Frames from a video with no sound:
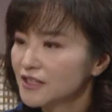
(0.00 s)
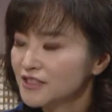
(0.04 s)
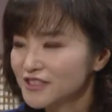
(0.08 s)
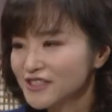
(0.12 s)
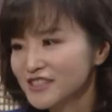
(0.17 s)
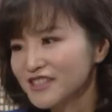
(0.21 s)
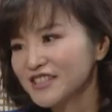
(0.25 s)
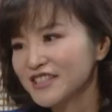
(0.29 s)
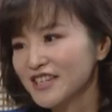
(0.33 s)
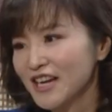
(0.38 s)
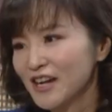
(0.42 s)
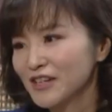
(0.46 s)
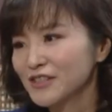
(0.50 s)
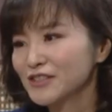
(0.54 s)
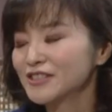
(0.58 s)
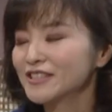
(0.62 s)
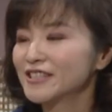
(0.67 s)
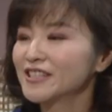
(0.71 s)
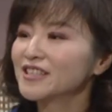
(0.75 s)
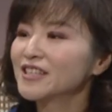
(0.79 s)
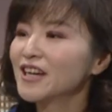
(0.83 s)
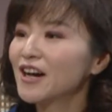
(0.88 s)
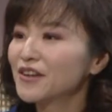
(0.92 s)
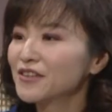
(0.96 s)
其实你刚刚
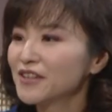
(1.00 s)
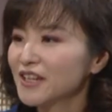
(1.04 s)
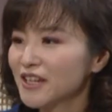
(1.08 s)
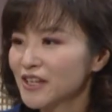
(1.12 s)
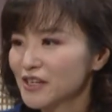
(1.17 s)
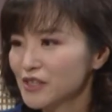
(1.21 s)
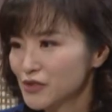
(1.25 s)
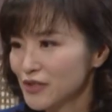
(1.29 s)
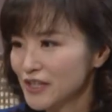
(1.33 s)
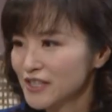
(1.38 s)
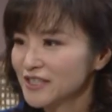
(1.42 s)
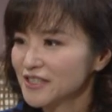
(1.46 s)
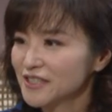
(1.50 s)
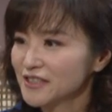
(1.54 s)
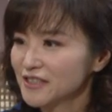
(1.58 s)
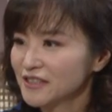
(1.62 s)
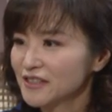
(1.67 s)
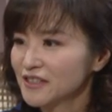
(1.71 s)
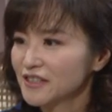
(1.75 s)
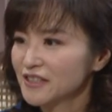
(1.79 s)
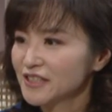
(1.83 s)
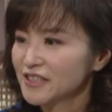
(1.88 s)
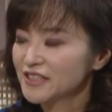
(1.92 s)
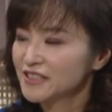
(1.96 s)
提到那个赚钱的
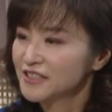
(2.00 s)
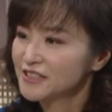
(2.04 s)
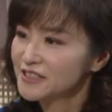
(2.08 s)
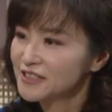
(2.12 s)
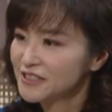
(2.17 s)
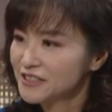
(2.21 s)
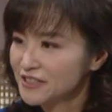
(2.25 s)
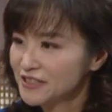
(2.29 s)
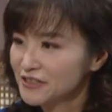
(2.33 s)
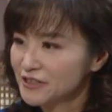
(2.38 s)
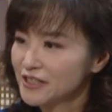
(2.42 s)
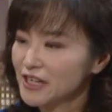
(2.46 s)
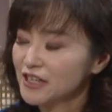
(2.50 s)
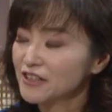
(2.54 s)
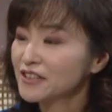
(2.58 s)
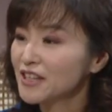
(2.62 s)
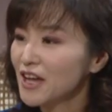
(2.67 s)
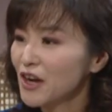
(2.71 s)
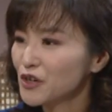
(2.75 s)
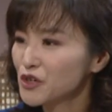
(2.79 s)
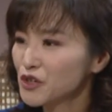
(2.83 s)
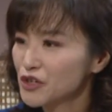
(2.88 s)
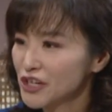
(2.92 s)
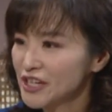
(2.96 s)
能力，其实
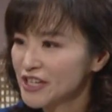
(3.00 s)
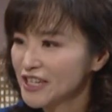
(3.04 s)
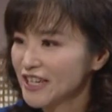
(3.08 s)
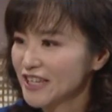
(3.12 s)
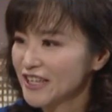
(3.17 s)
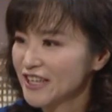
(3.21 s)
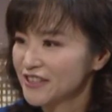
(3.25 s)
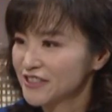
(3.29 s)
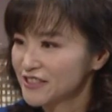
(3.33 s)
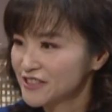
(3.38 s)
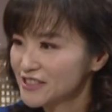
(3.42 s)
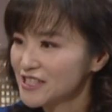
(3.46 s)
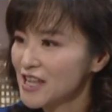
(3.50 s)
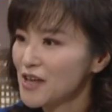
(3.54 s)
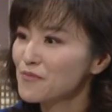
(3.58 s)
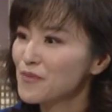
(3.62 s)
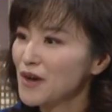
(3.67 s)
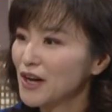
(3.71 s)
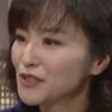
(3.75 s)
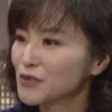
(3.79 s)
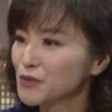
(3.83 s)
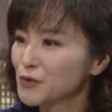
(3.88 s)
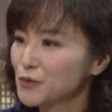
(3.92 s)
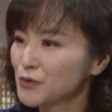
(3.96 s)
adult training 也是在
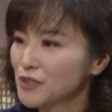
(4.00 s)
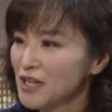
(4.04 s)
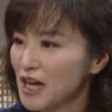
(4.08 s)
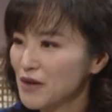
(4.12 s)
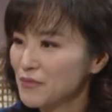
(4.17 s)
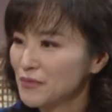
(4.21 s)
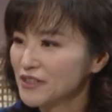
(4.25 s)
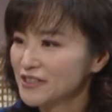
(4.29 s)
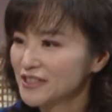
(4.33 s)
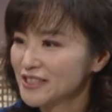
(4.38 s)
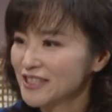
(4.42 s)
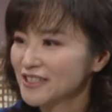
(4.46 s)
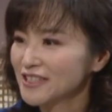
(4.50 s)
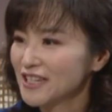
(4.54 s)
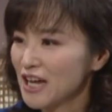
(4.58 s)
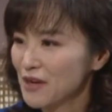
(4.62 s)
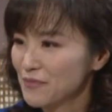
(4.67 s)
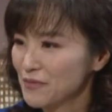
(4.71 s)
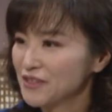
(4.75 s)
帮助他们，让他